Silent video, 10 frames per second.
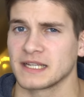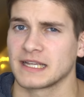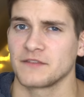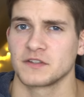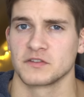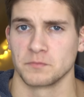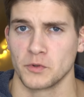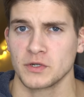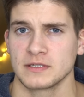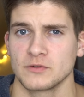ihre Kräfte zu
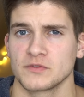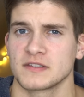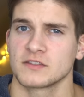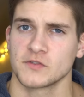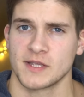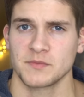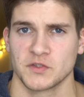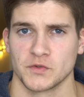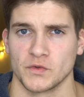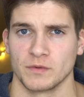bündeln und sich
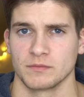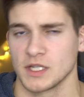zusammenzutun.